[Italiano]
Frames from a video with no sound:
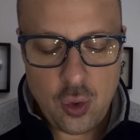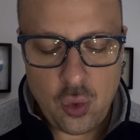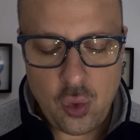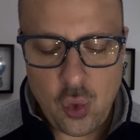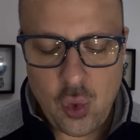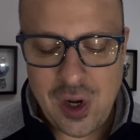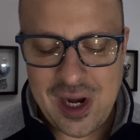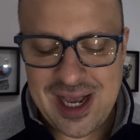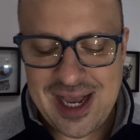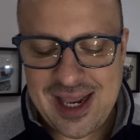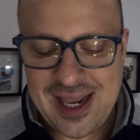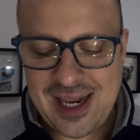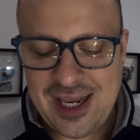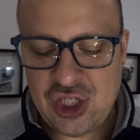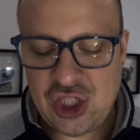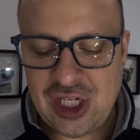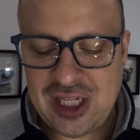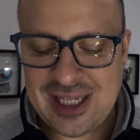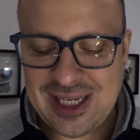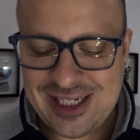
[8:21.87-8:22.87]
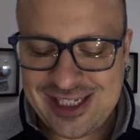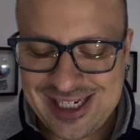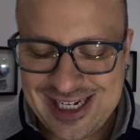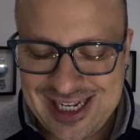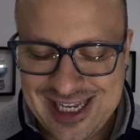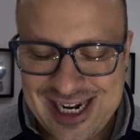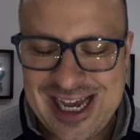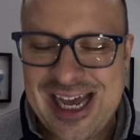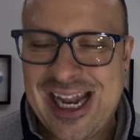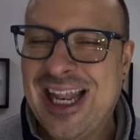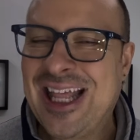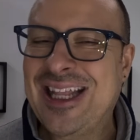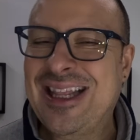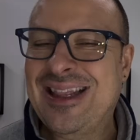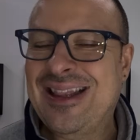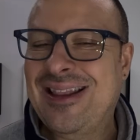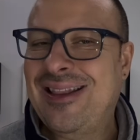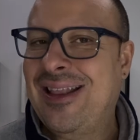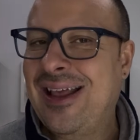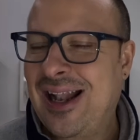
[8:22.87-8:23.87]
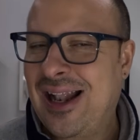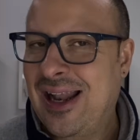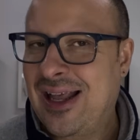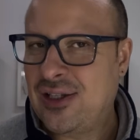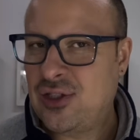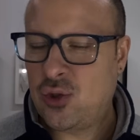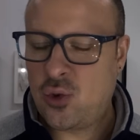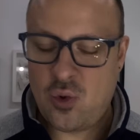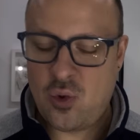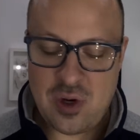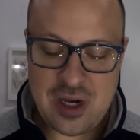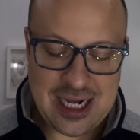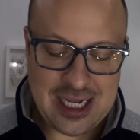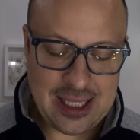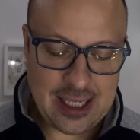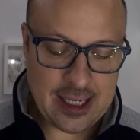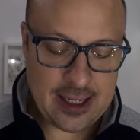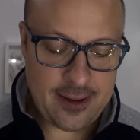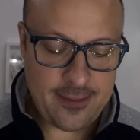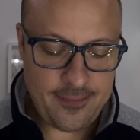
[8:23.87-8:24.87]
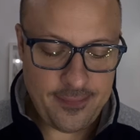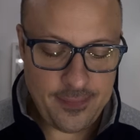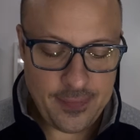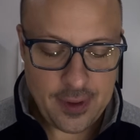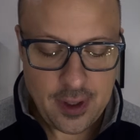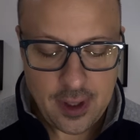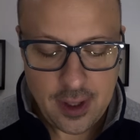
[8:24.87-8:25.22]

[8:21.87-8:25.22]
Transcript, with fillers: una crescita generale della squadra.